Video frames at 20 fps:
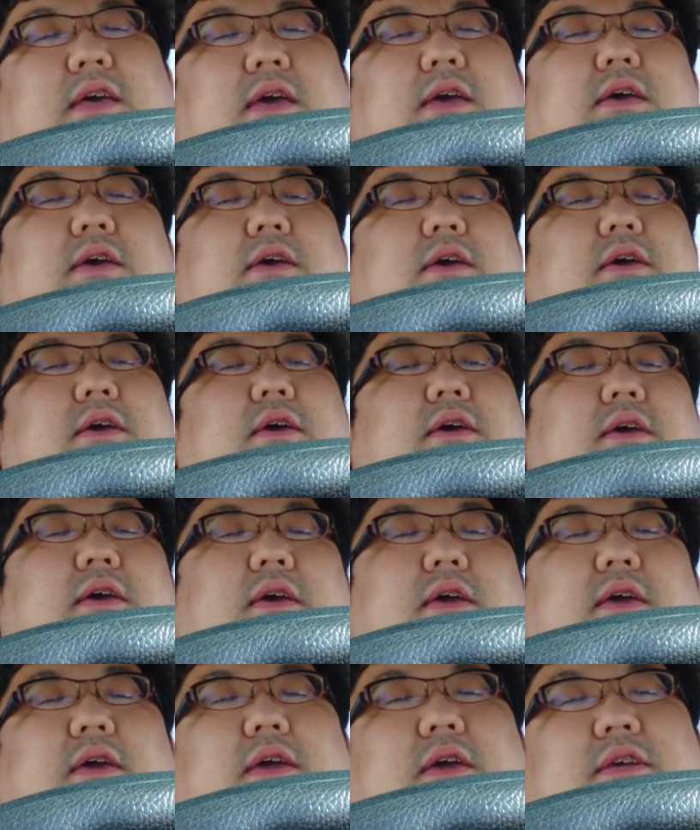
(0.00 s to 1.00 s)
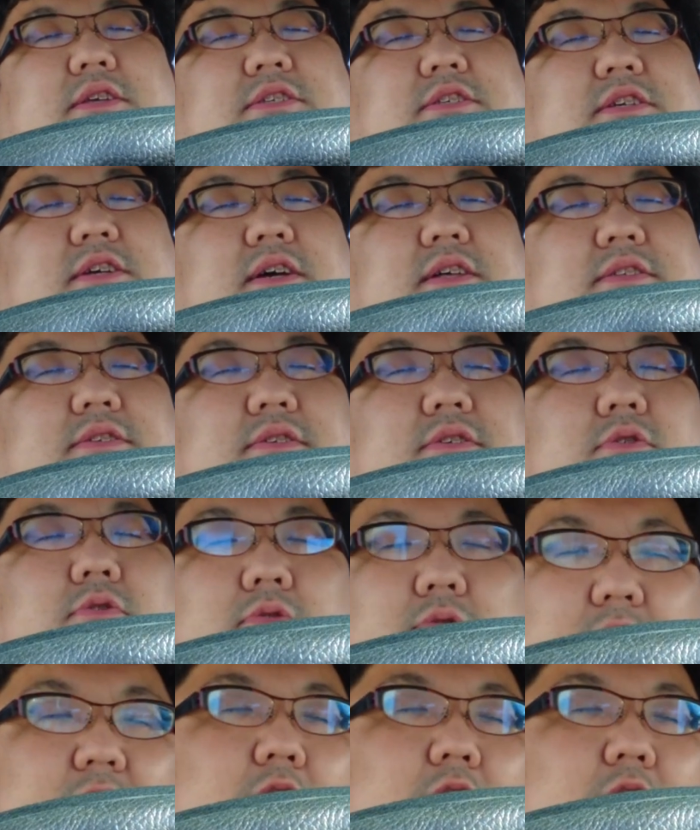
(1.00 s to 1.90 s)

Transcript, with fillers: ね、えー、7月8